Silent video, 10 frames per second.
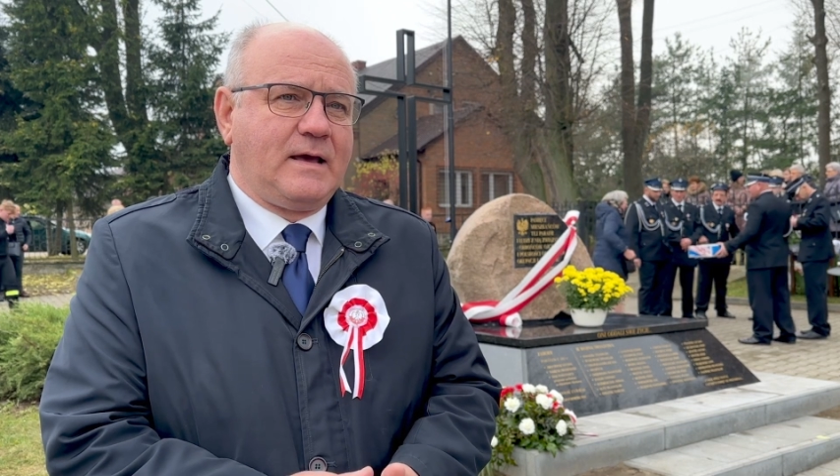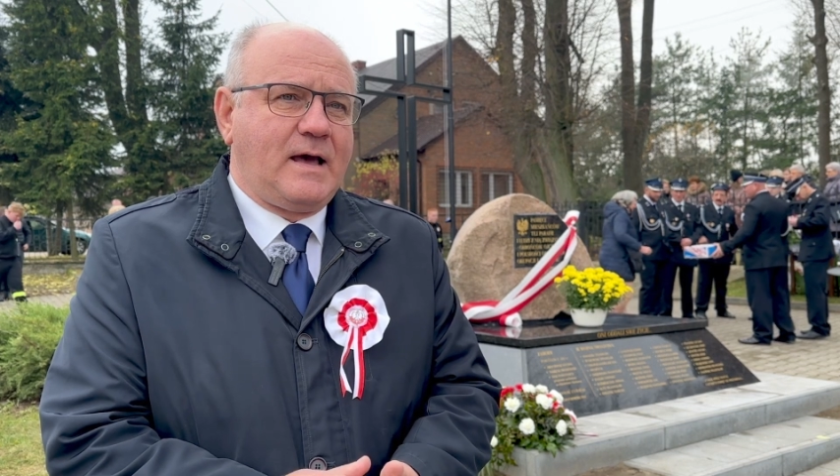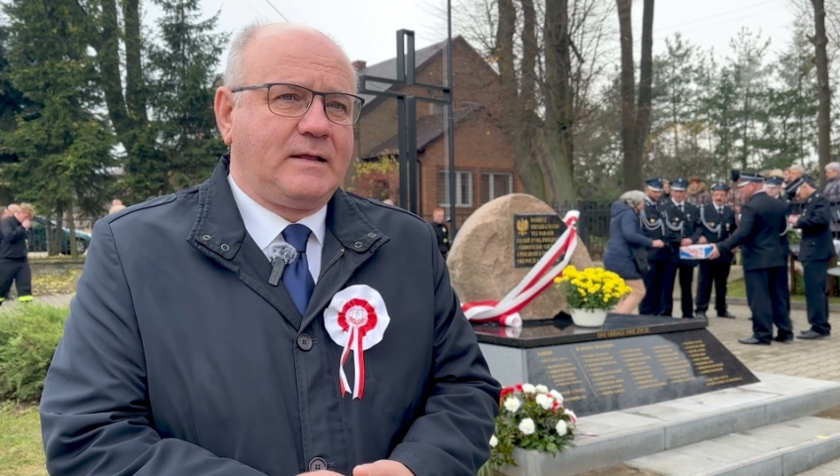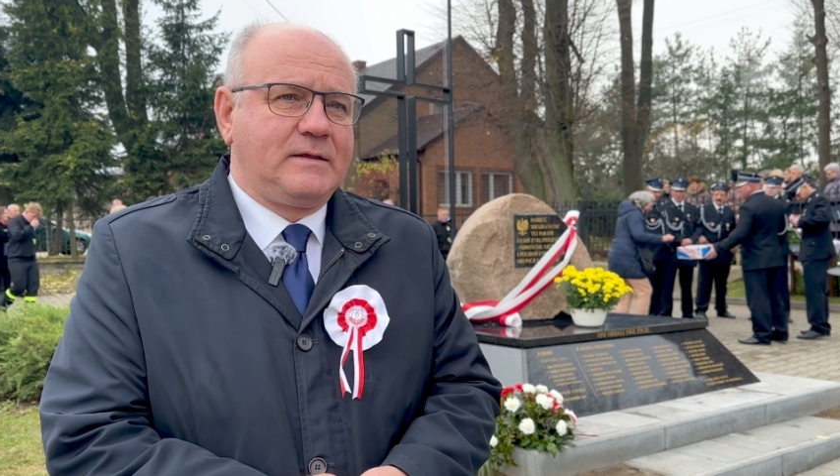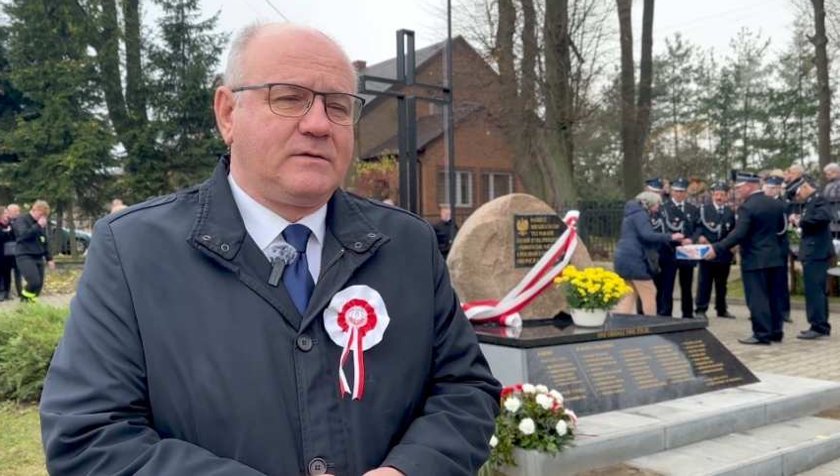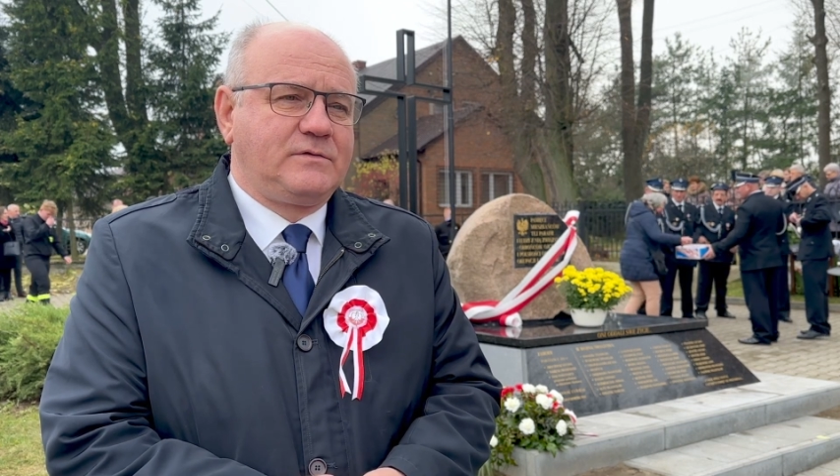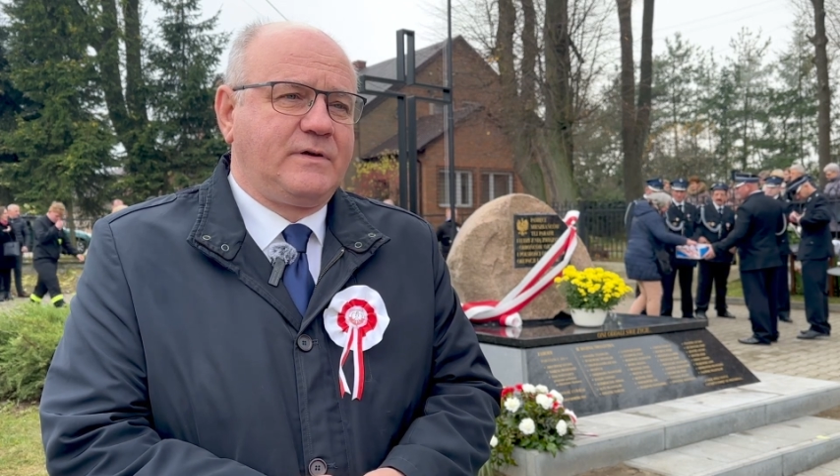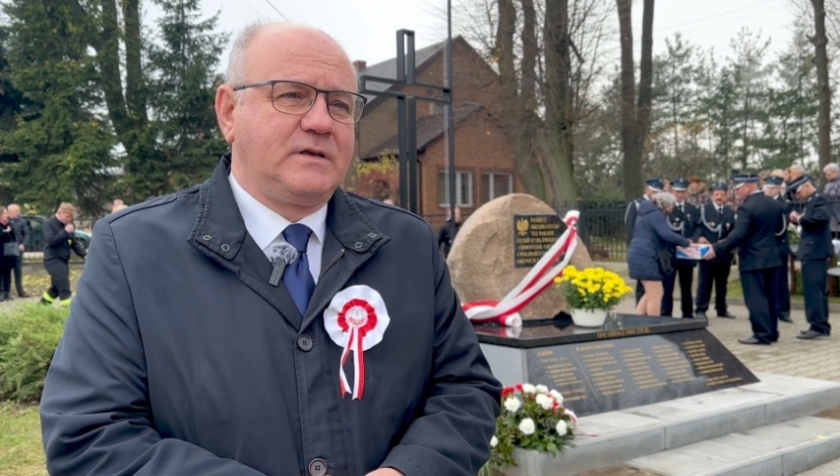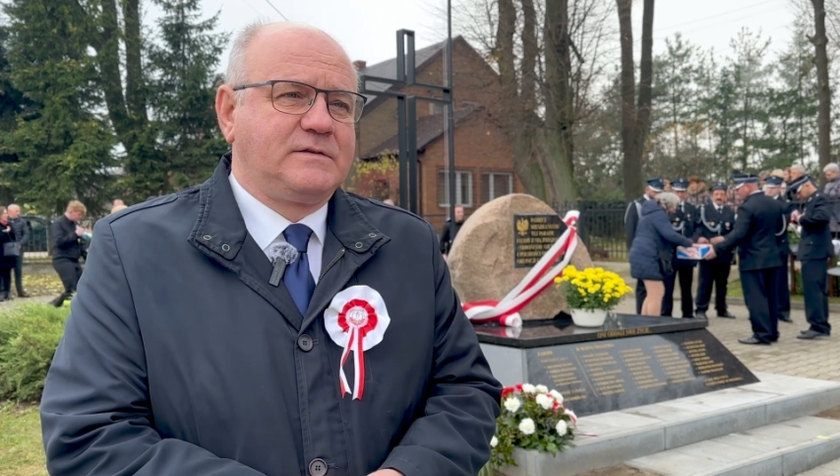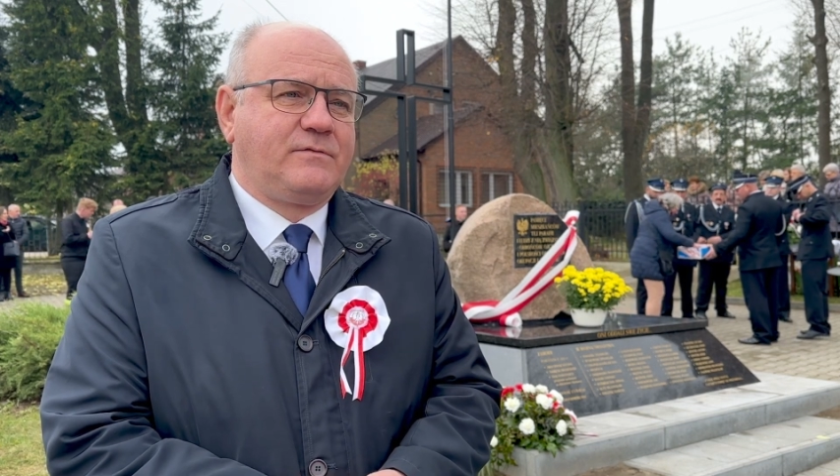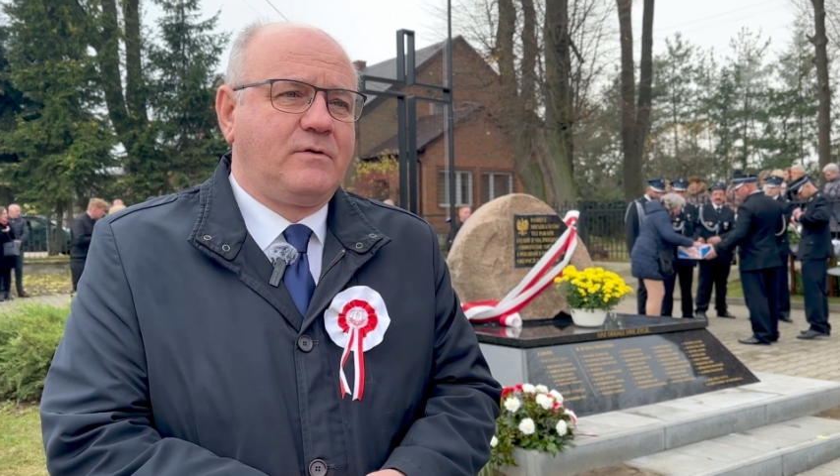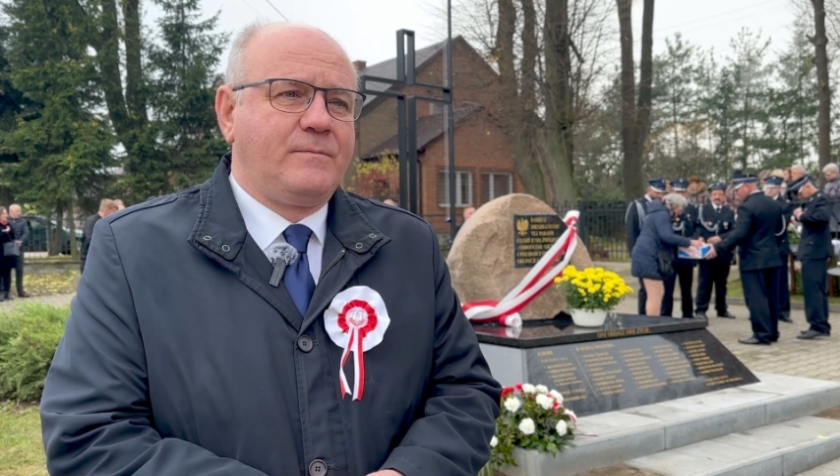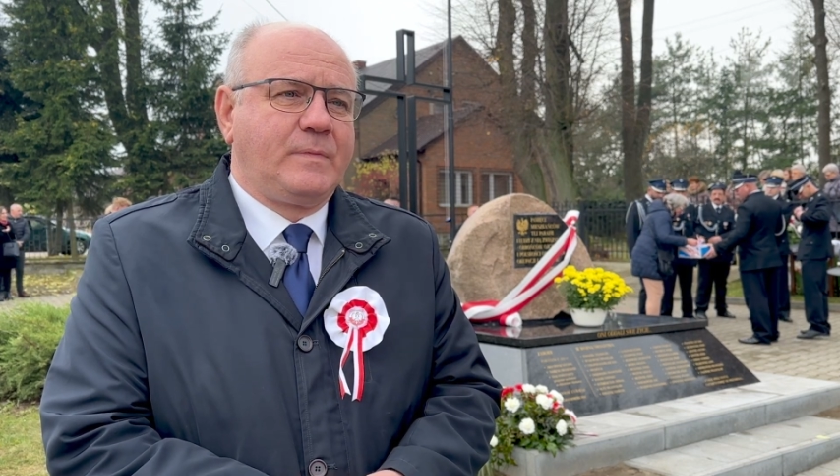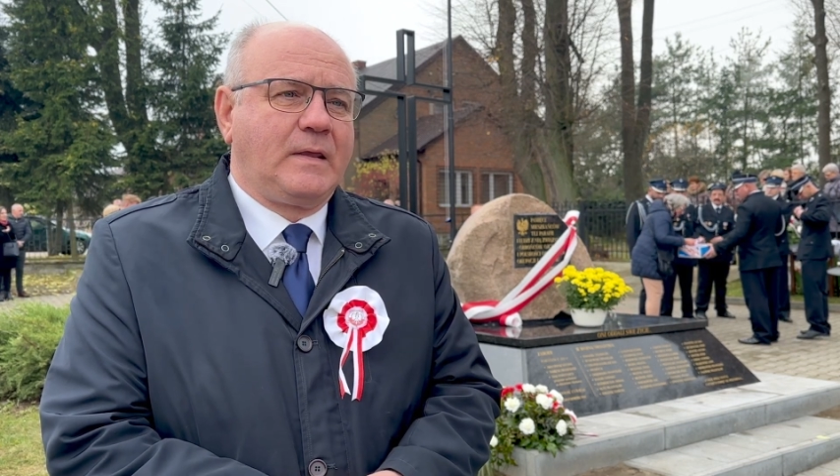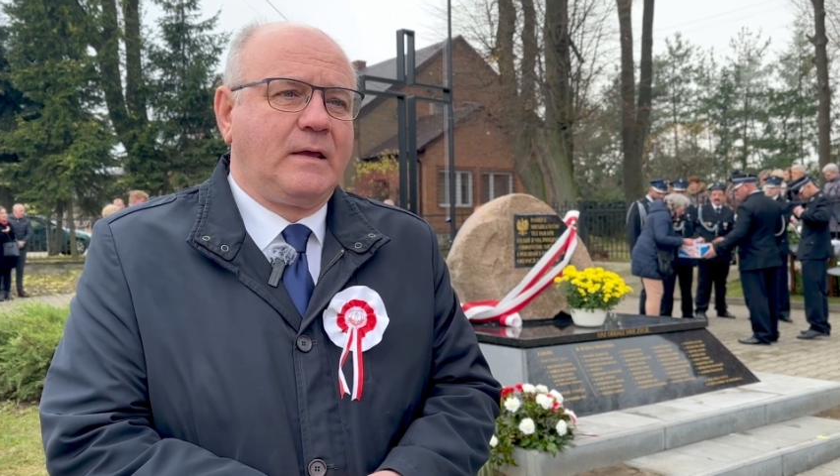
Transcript: a to świadectwo